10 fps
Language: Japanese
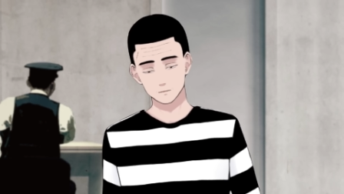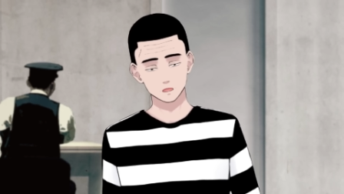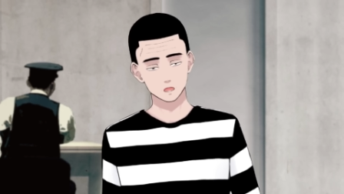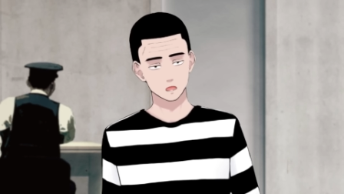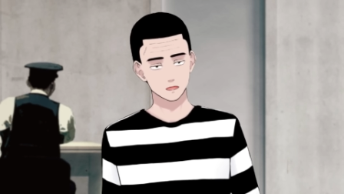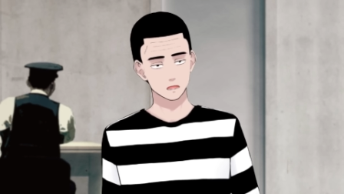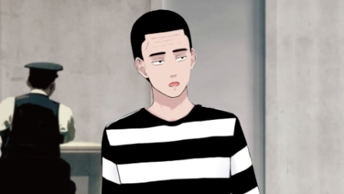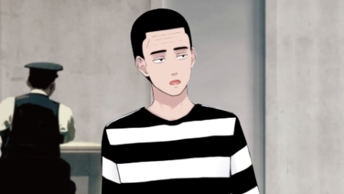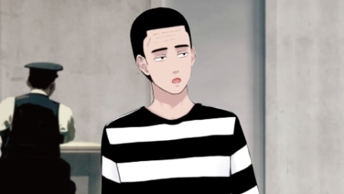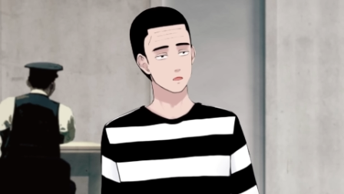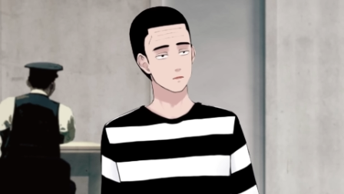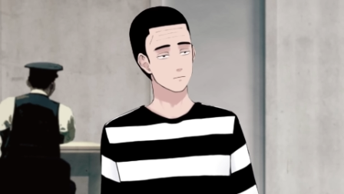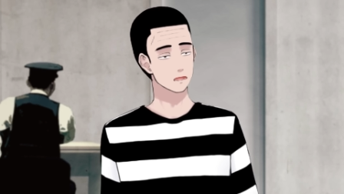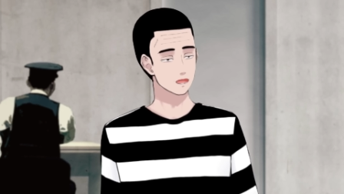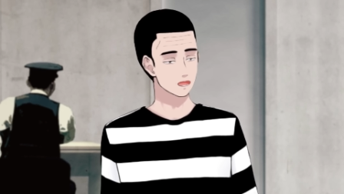これ、
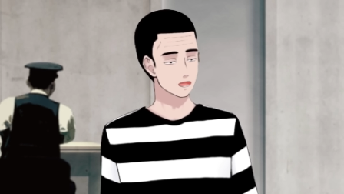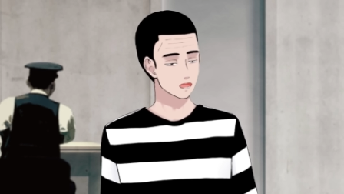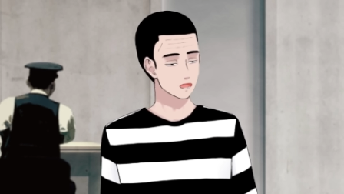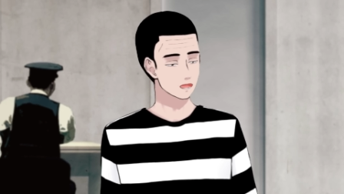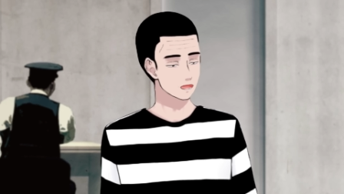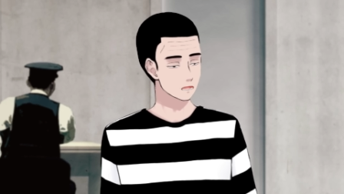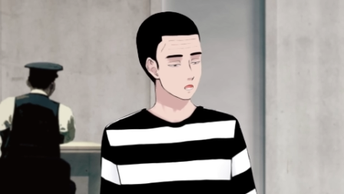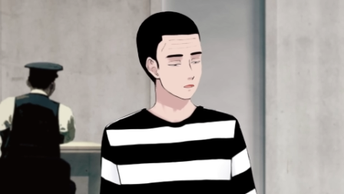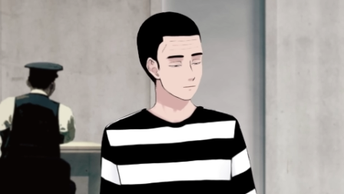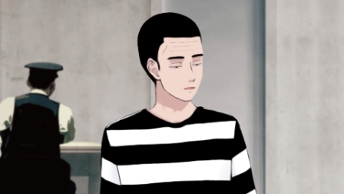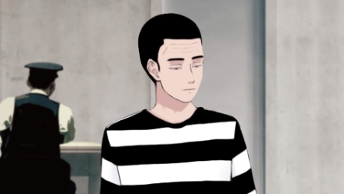まあ、あとですね、